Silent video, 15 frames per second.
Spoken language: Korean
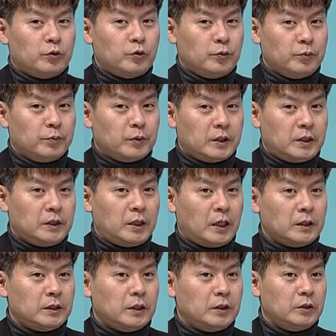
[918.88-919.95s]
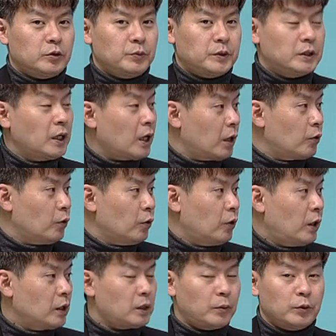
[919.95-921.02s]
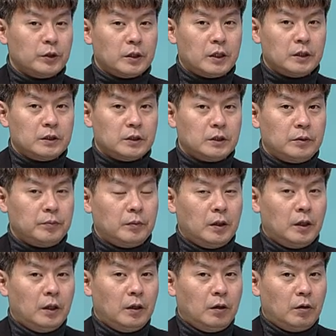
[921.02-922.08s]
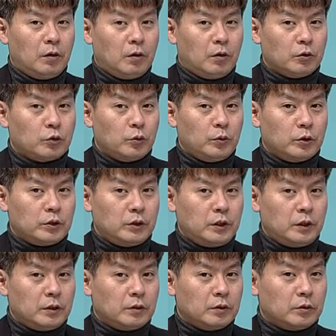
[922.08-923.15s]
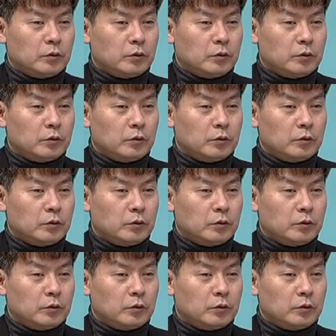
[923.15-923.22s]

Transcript: 좀 큰 악재들 좀 지나가고 하다 보니까 지금 어, 종목들이